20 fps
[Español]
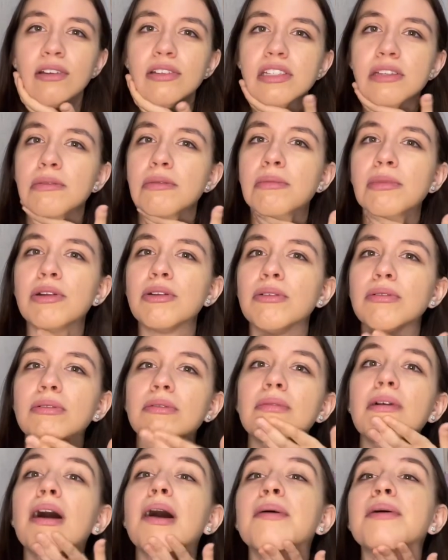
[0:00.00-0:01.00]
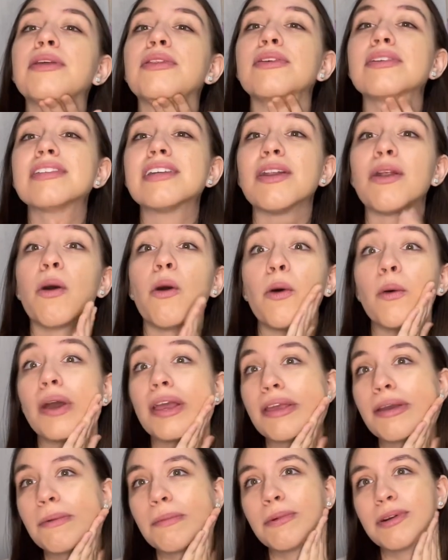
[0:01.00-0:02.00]
siempre me lo aviento hasta el
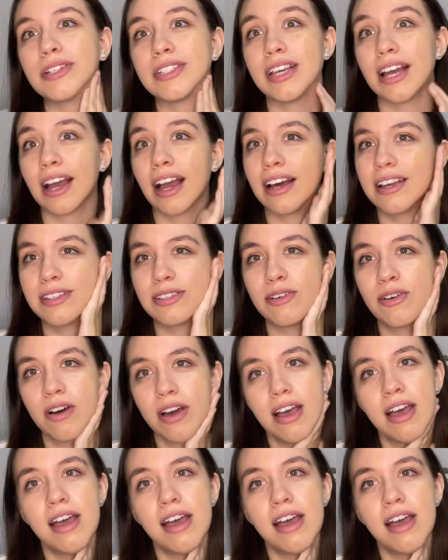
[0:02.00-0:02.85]
cuello por si acaso.